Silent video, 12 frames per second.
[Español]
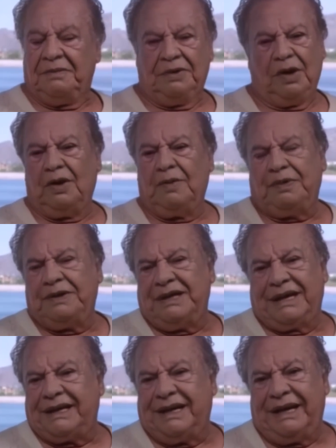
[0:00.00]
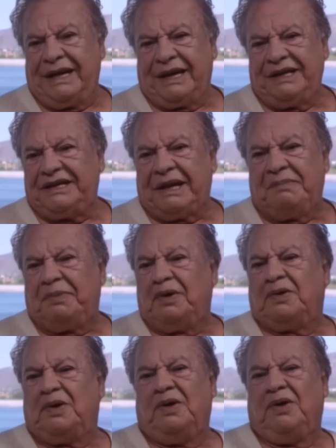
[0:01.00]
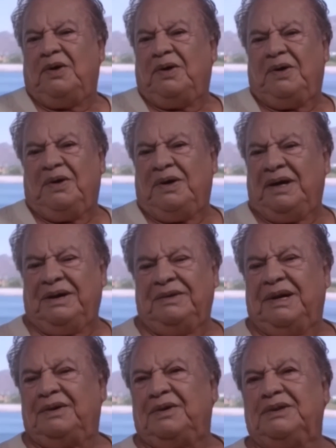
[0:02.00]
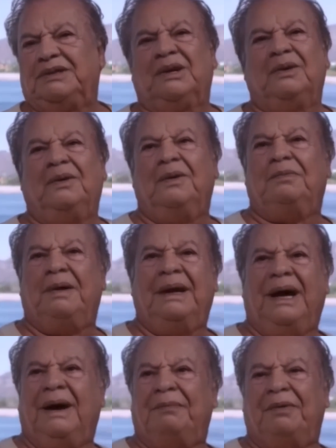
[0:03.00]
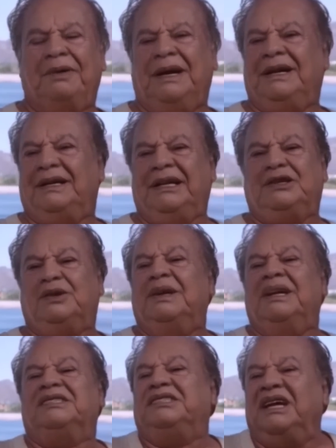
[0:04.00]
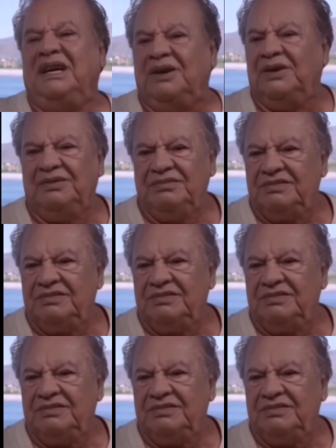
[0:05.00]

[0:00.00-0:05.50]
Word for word: No lo podía creer ni tampoco era una cosa como para poner grito en el cielo.